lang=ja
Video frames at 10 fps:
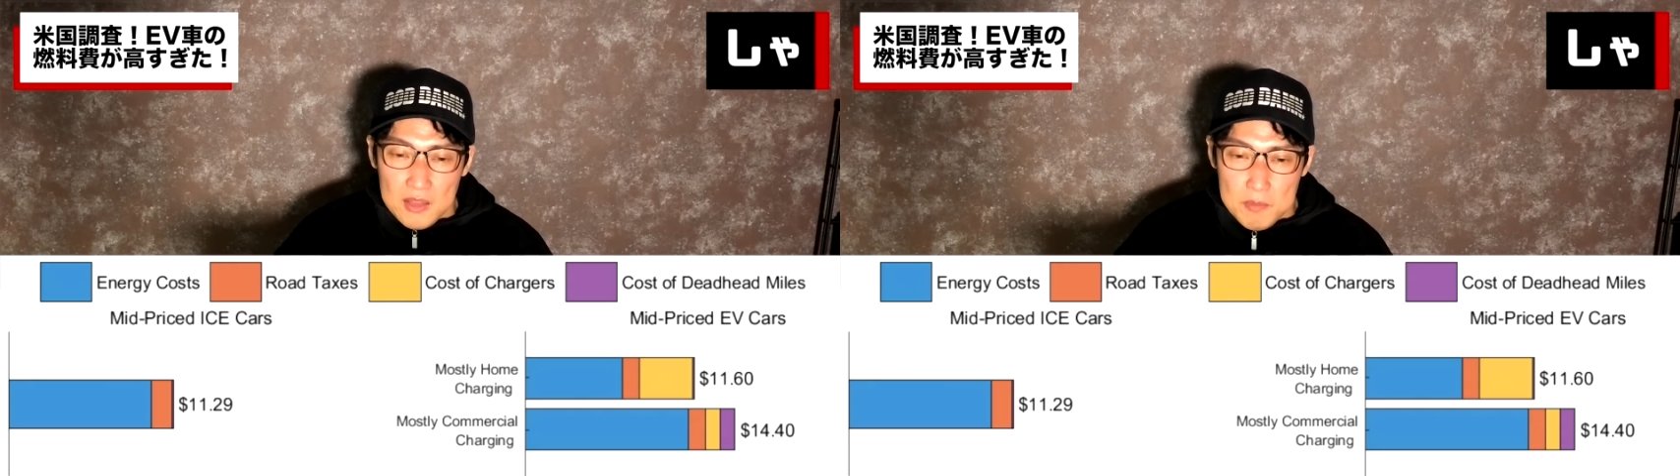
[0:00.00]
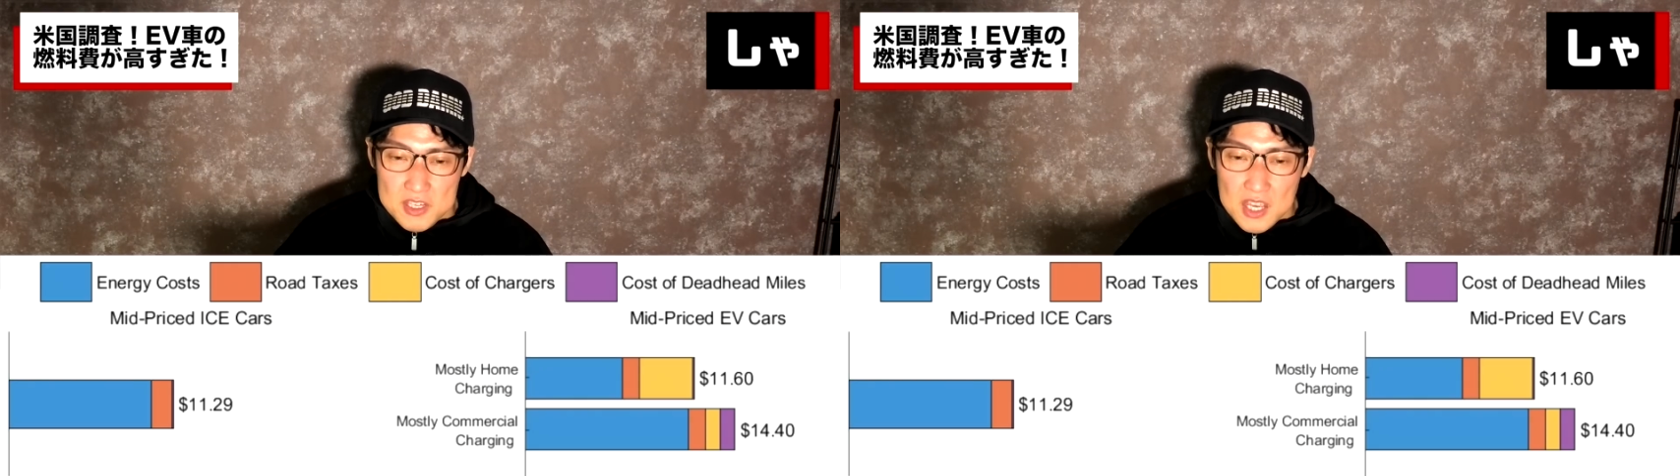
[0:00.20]

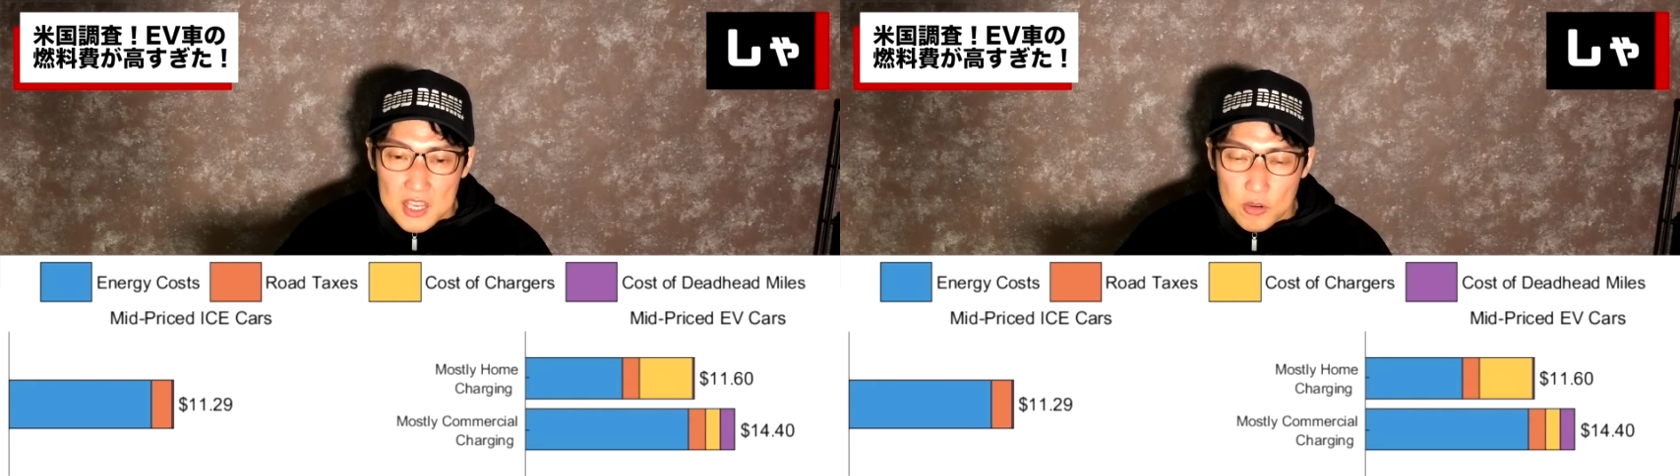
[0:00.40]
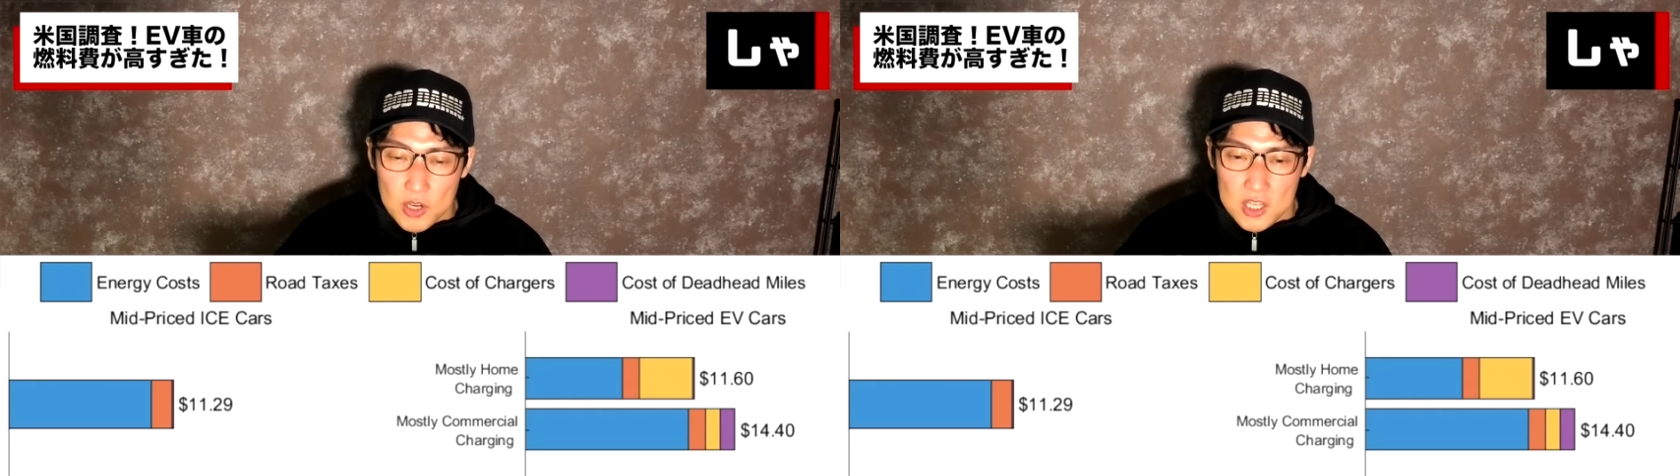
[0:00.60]
短
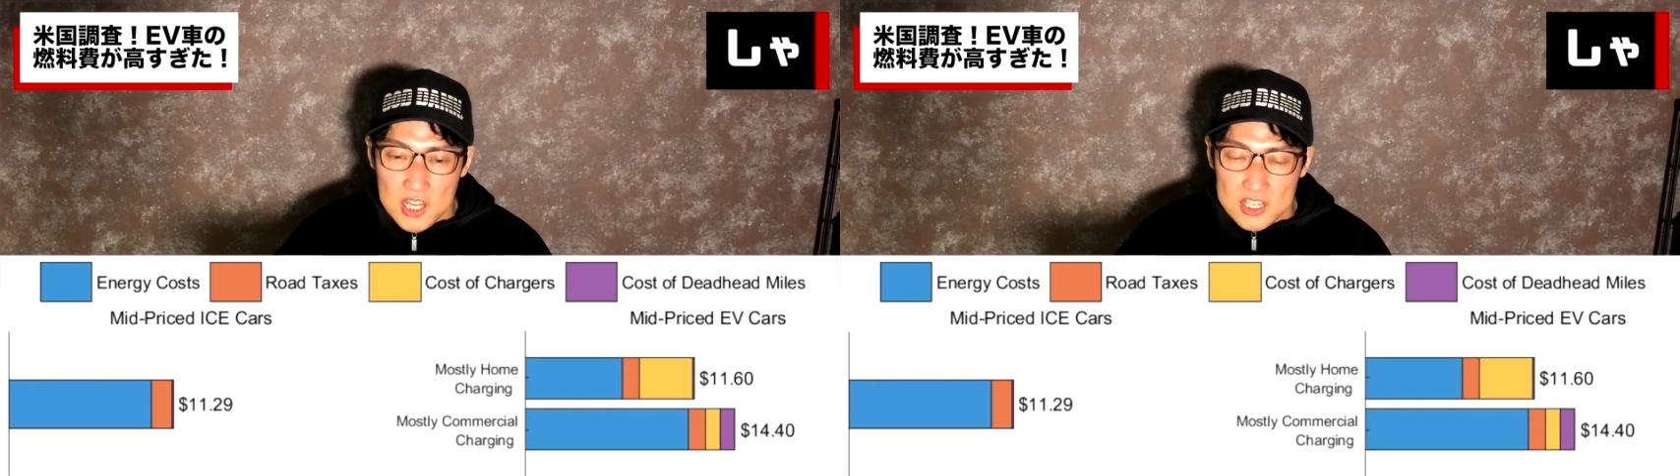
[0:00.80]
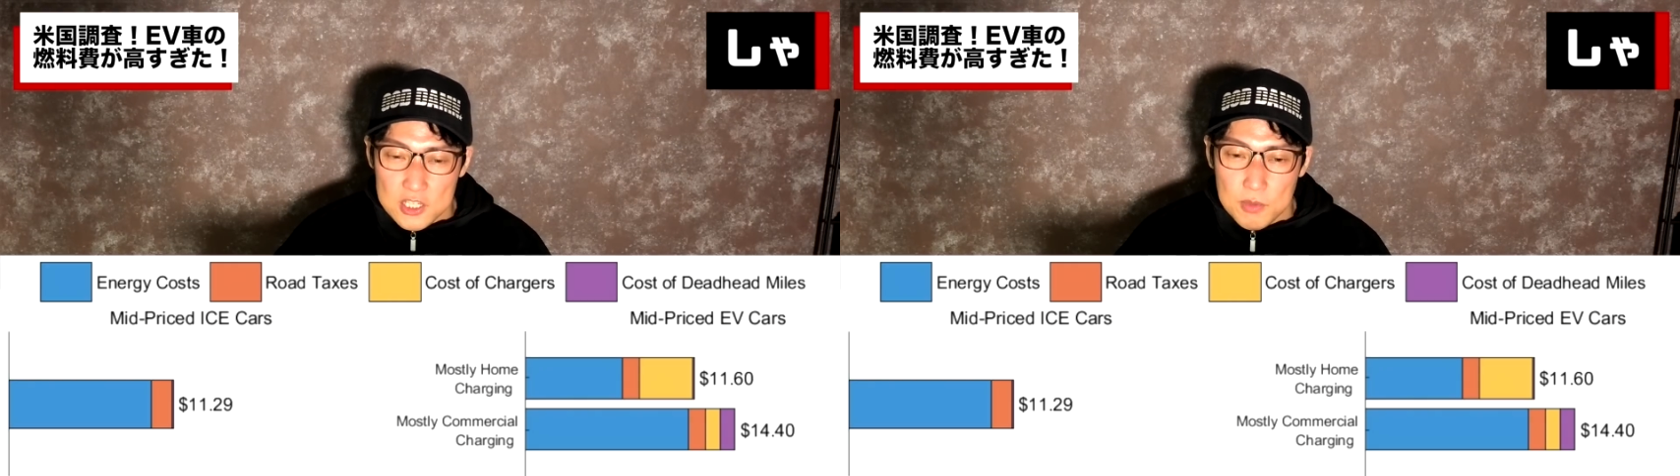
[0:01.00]
い距離に
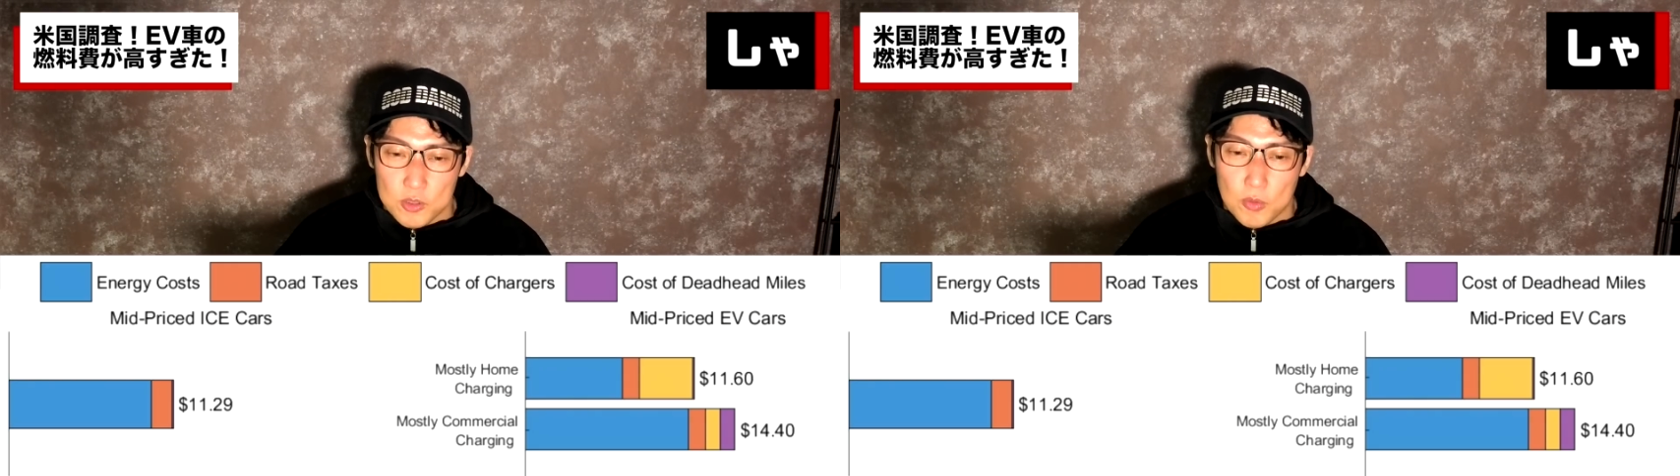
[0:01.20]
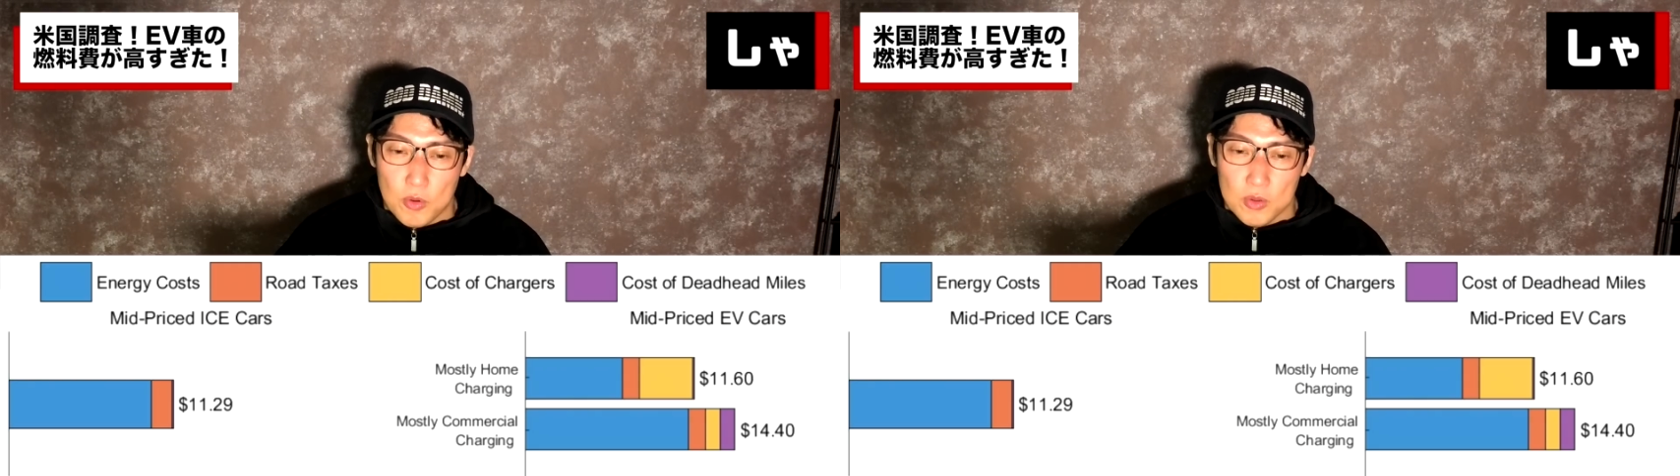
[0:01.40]
なってしまう
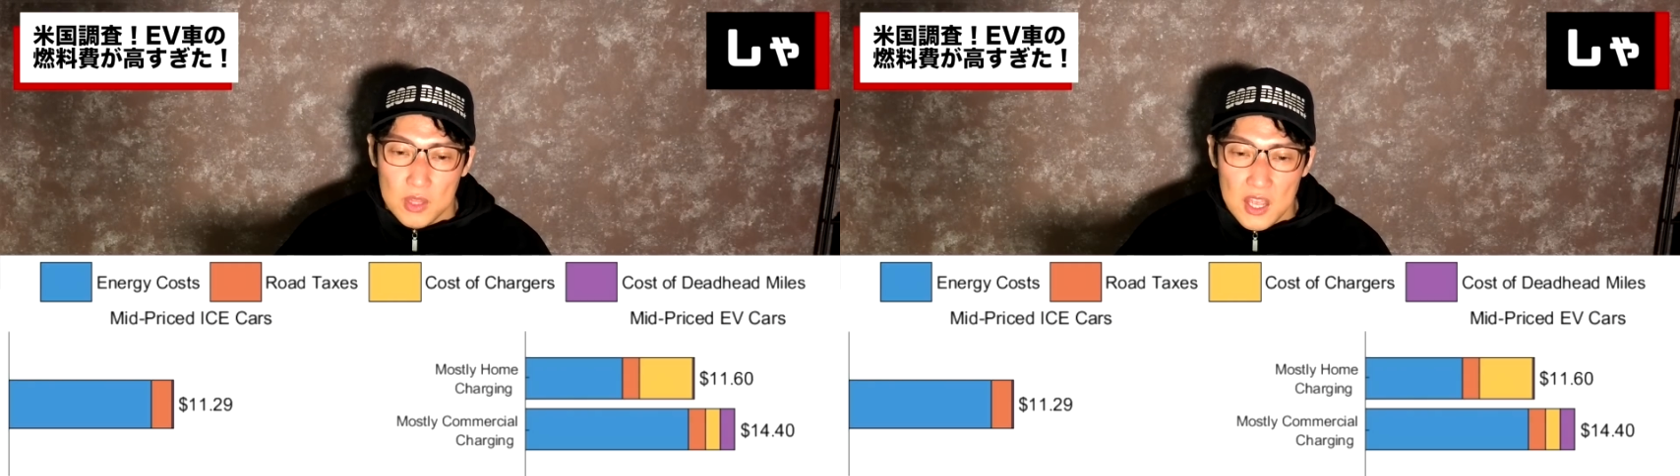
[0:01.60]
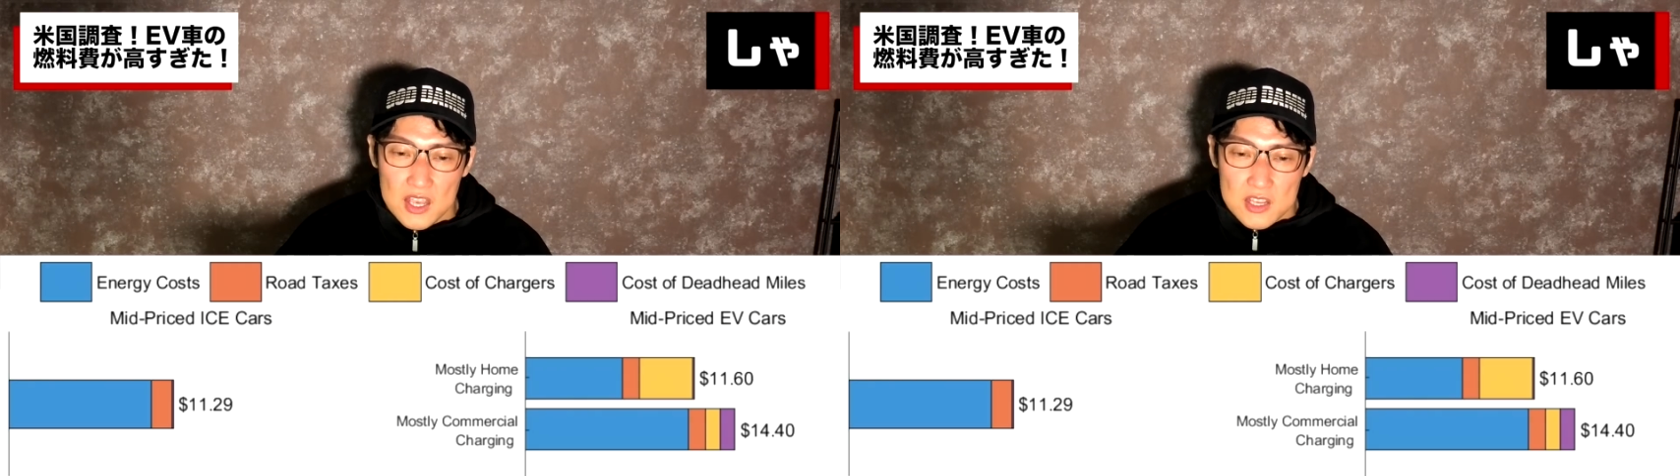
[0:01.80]
と思うん
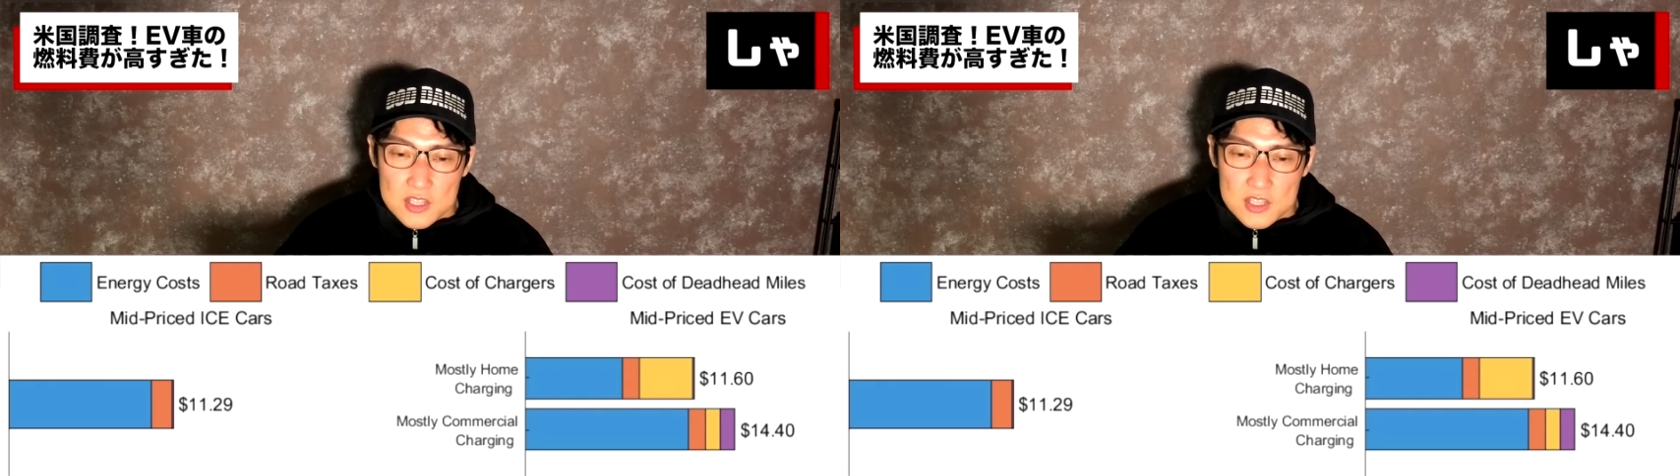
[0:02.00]
で、